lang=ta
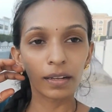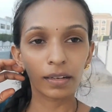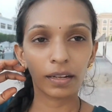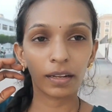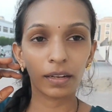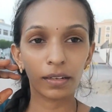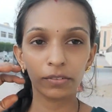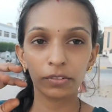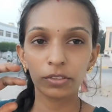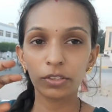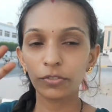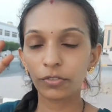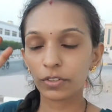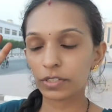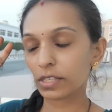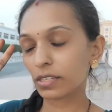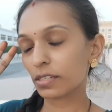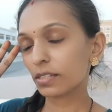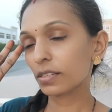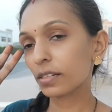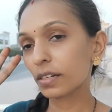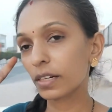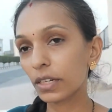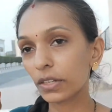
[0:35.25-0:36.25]
நான் வந்து
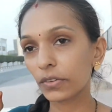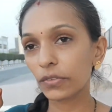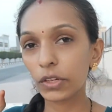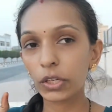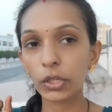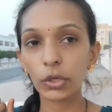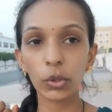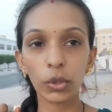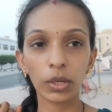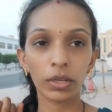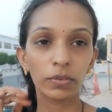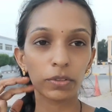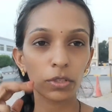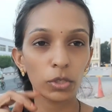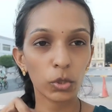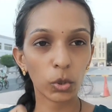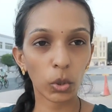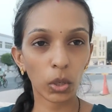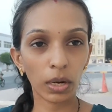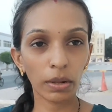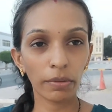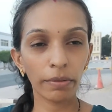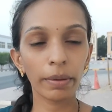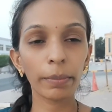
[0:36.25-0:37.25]
ஃபஸ்ட்டு ரெண்டு வீடியோலேயே வந்து
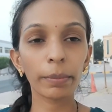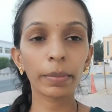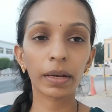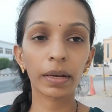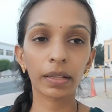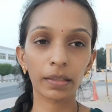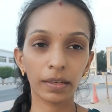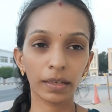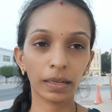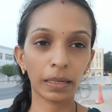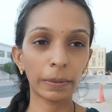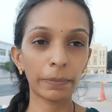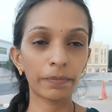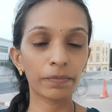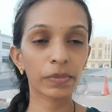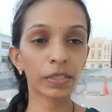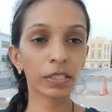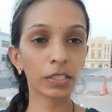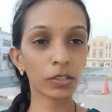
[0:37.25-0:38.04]
சொல்லவே மறந்துட்டேன்